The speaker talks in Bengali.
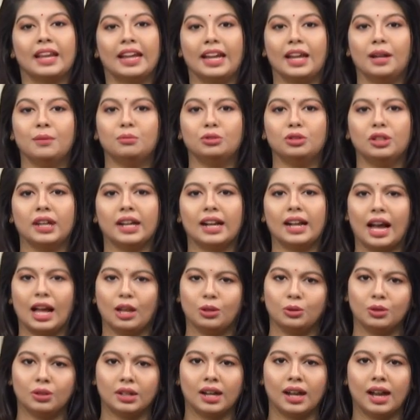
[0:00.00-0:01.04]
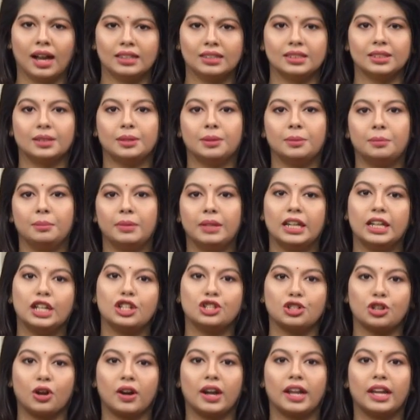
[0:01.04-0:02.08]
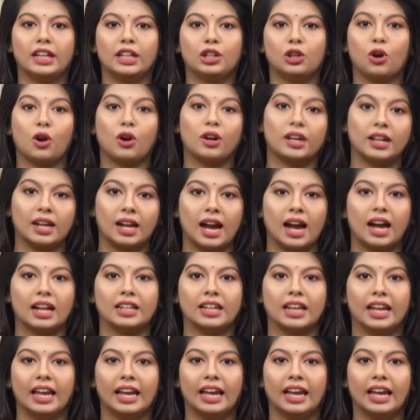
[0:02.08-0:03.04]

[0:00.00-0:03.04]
এর মধ্যে কালুরঘাট মিরের সরাই করের হাট